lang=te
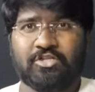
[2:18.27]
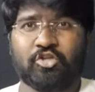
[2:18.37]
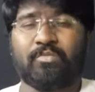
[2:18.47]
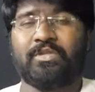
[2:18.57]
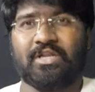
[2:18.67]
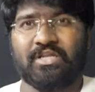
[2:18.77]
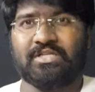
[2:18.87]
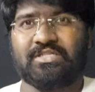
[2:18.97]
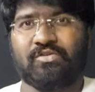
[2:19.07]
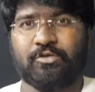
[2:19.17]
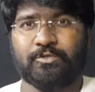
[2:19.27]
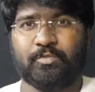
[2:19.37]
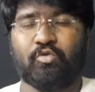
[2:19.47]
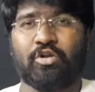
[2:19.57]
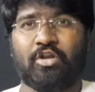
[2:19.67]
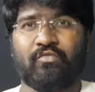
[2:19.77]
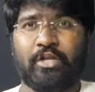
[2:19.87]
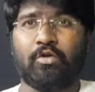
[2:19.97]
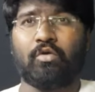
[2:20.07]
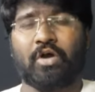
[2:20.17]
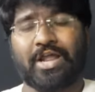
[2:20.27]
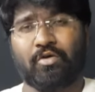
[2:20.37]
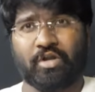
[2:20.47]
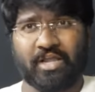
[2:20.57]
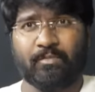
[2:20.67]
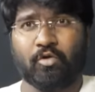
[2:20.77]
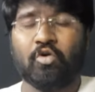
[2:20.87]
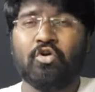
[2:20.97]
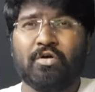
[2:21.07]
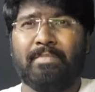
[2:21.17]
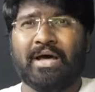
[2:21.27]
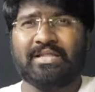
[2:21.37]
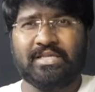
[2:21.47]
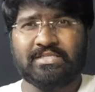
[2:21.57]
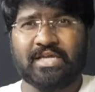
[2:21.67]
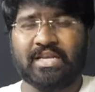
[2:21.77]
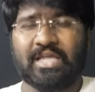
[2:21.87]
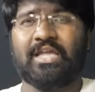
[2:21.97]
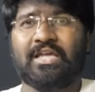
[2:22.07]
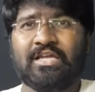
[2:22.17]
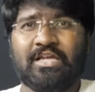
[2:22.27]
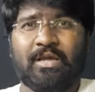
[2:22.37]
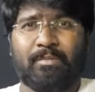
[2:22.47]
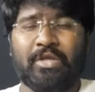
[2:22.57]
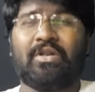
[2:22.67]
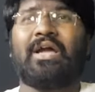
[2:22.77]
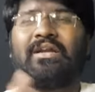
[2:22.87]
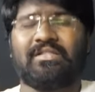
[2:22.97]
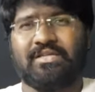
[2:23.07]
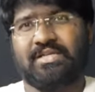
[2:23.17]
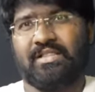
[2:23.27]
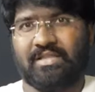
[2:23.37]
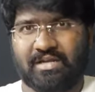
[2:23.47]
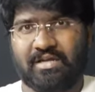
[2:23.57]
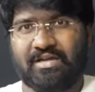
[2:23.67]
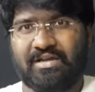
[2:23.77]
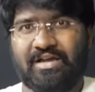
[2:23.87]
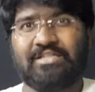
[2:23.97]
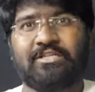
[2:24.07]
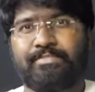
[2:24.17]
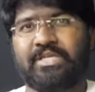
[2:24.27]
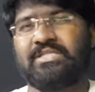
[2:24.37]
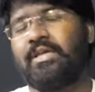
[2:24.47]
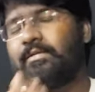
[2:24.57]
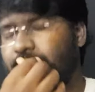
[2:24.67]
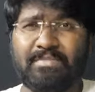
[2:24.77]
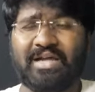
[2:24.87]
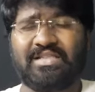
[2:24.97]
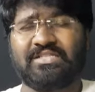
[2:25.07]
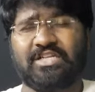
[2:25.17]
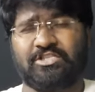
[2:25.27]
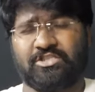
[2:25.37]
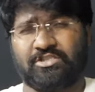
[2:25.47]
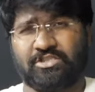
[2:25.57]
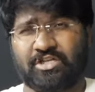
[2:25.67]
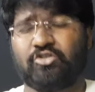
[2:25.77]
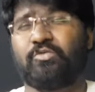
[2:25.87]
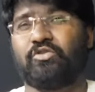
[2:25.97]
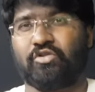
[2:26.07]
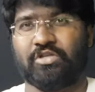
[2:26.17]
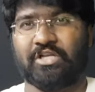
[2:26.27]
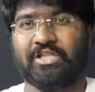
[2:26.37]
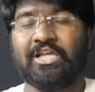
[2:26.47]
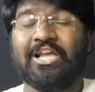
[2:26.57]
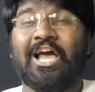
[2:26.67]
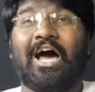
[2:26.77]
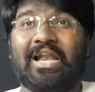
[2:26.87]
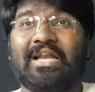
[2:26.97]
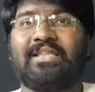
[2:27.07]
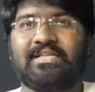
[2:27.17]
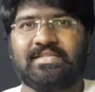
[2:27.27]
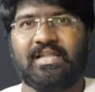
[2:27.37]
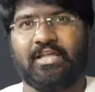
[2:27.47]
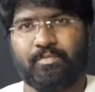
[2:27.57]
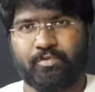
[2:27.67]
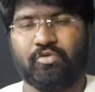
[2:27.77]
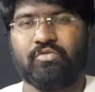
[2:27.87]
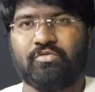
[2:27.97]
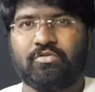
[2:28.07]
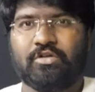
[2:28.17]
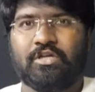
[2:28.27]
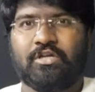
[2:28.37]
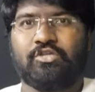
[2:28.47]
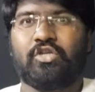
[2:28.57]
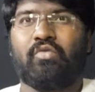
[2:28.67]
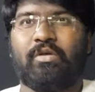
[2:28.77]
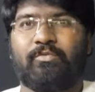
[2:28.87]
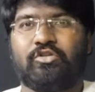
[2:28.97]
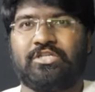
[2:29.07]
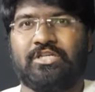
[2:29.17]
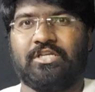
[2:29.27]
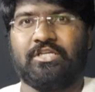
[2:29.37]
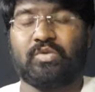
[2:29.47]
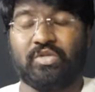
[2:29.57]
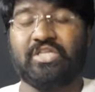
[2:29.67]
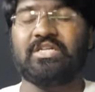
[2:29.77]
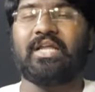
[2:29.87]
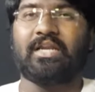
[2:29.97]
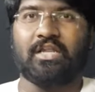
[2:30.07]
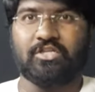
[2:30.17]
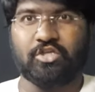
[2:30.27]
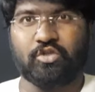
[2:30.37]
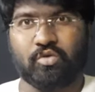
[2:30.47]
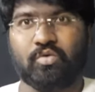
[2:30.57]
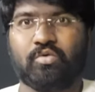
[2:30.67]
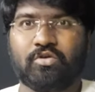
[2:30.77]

చంద్రుడి మీద అన్నీ చేసామని చెప్పి చెప్పుకుంటున్నారు వీళ్ళు కూడా ఒకనొక టైంలో భారతదేశాన్ని మీరు రాకెట్లు తీసుకెళ్తారా అని చెప్పేసి భారతదేశం చాలా చిన్న చూపుతో చూడడం జరిగింది అలాంటి దేశాలే ఇప్పుడు ఇస్రో వైపు వచ్చి స్వదేశీ టెక్నాలజీతో